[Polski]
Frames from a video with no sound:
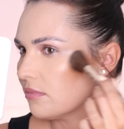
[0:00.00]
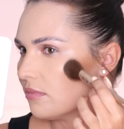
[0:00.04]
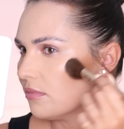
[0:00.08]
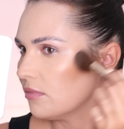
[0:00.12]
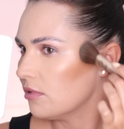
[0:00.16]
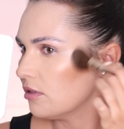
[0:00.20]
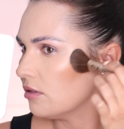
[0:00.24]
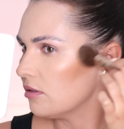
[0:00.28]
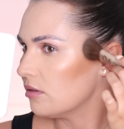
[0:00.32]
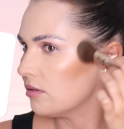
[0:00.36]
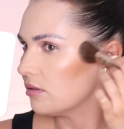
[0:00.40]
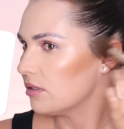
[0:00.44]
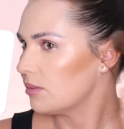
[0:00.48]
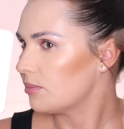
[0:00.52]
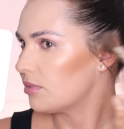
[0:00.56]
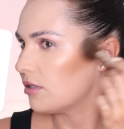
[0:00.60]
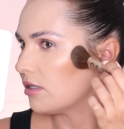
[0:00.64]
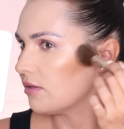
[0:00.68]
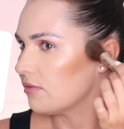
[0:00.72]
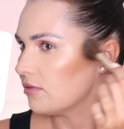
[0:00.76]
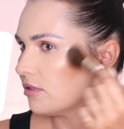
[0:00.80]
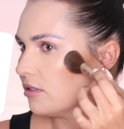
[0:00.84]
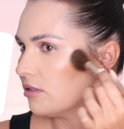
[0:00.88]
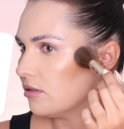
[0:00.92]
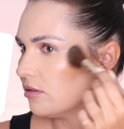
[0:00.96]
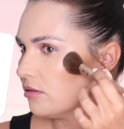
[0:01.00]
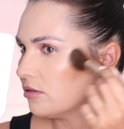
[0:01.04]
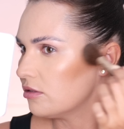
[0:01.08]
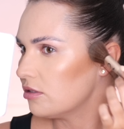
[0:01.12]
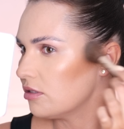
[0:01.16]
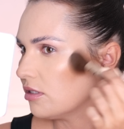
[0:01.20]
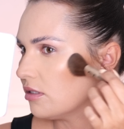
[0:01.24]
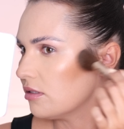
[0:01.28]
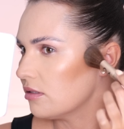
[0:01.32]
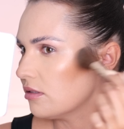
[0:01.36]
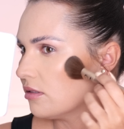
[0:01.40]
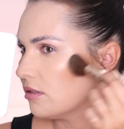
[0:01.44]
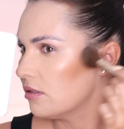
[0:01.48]
No naprawdę, on
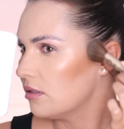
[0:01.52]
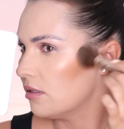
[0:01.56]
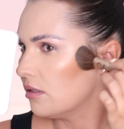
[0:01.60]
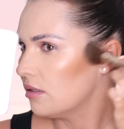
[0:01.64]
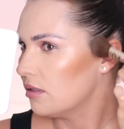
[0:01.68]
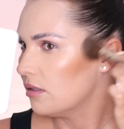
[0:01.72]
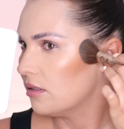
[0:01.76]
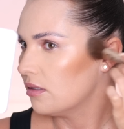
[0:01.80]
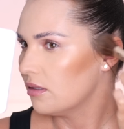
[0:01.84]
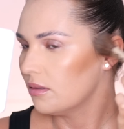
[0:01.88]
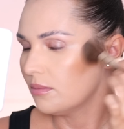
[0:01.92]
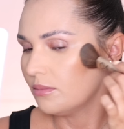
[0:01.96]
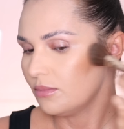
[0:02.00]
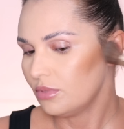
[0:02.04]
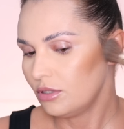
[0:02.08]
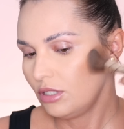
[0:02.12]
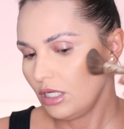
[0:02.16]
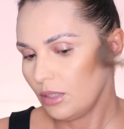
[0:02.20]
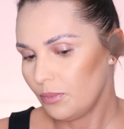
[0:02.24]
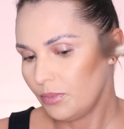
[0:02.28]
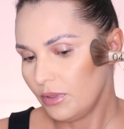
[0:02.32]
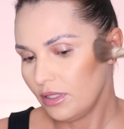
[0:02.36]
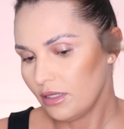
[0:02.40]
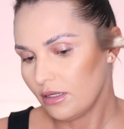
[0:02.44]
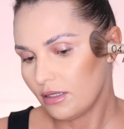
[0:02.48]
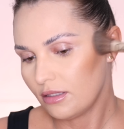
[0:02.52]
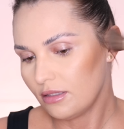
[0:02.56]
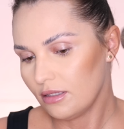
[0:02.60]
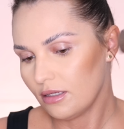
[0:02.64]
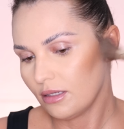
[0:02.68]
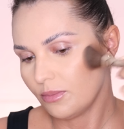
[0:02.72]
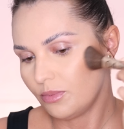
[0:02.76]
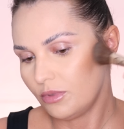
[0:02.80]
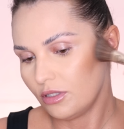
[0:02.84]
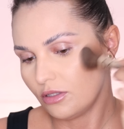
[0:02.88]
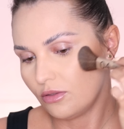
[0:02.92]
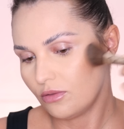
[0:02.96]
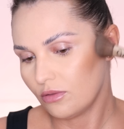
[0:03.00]
się
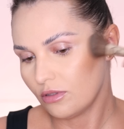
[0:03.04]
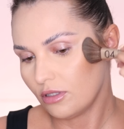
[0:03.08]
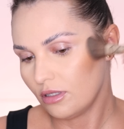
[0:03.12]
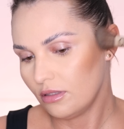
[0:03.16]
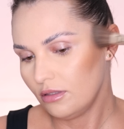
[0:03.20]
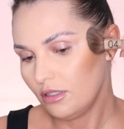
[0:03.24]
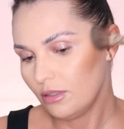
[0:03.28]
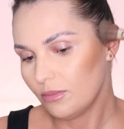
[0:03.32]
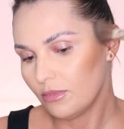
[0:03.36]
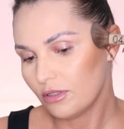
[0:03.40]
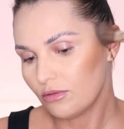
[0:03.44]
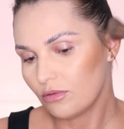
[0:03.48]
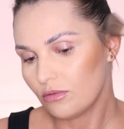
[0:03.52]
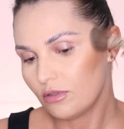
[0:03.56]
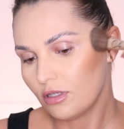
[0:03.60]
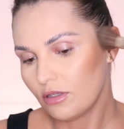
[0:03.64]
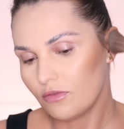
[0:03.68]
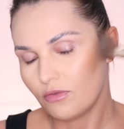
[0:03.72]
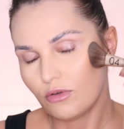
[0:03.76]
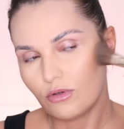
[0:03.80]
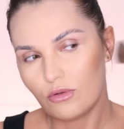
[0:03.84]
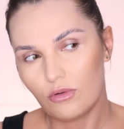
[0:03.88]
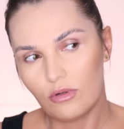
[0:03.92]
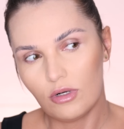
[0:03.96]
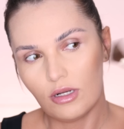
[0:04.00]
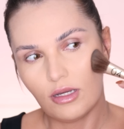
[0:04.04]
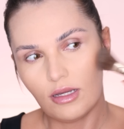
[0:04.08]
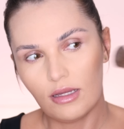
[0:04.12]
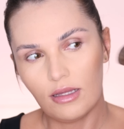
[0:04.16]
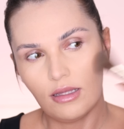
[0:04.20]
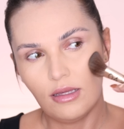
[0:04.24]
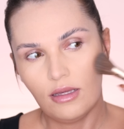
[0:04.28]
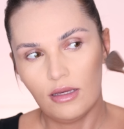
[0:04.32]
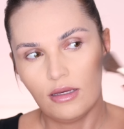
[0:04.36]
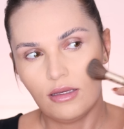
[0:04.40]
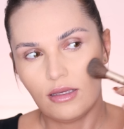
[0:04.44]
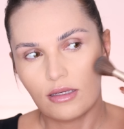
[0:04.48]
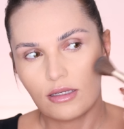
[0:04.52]
przepięknie aplikuje. Nie ma tutaj w ogóle
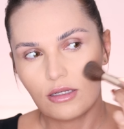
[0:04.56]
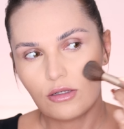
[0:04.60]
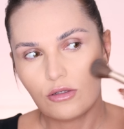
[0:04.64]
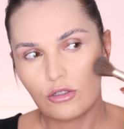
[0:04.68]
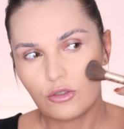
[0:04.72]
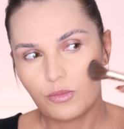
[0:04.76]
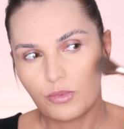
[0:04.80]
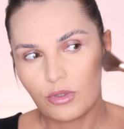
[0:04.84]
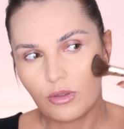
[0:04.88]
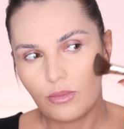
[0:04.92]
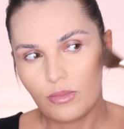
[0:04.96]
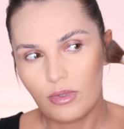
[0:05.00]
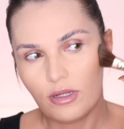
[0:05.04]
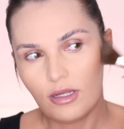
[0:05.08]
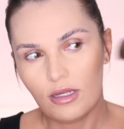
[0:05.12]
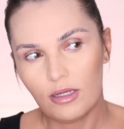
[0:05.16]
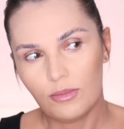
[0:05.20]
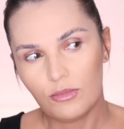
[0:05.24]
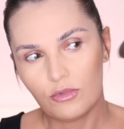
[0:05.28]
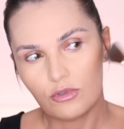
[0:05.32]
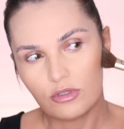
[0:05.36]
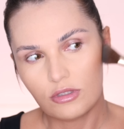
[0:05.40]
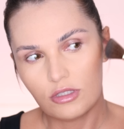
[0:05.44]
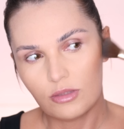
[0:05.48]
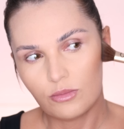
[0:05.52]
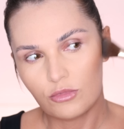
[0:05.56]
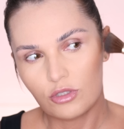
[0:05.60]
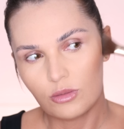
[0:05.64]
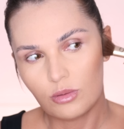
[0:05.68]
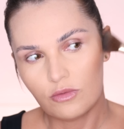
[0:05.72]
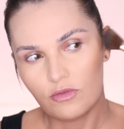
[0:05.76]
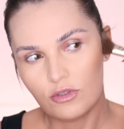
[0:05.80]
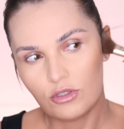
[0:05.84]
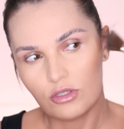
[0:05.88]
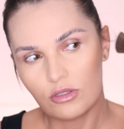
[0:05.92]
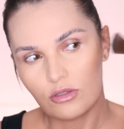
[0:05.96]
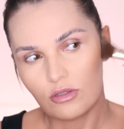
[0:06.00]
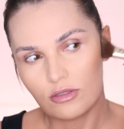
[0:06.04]
jakiegoś problemu z tym,
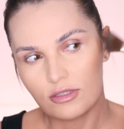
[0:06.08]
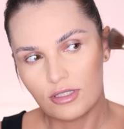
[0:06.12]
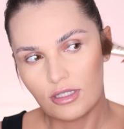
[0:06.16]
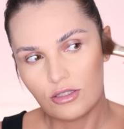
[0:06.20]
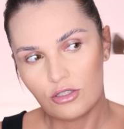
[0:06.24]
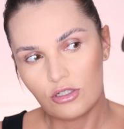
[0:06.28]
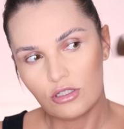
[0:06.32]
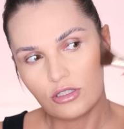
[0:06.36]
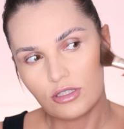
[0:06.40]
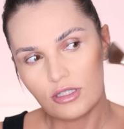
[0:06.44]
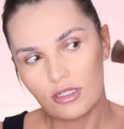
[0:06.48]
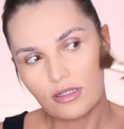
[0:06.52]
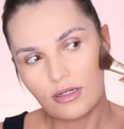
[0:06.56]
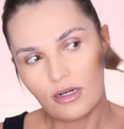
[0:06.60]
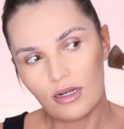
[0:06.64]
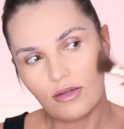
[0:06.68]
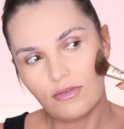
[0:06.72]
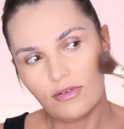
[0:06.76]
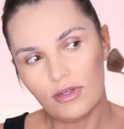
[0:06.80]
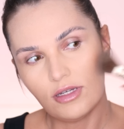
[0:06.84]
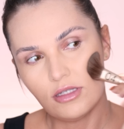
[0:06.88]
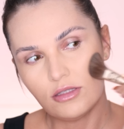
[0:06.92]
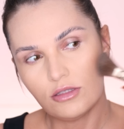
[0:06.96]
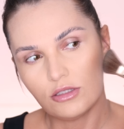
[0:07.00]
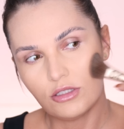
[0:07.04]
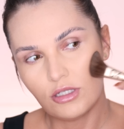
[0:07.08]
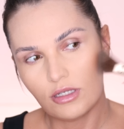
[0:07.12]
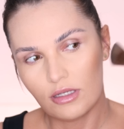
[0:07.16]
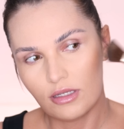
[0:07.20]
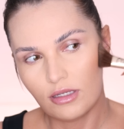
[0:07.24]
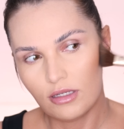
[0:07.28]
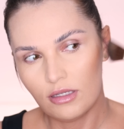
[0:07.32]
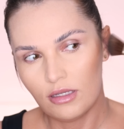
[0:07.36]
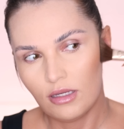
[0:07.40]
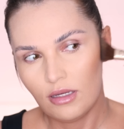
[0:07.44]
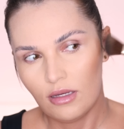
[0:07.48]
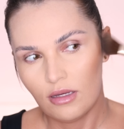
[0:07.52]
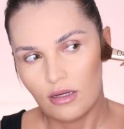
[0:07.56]
żeby, wiecie, rozetrzeć te
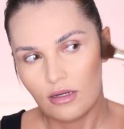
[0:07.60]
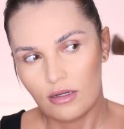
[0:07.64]
krawędzie.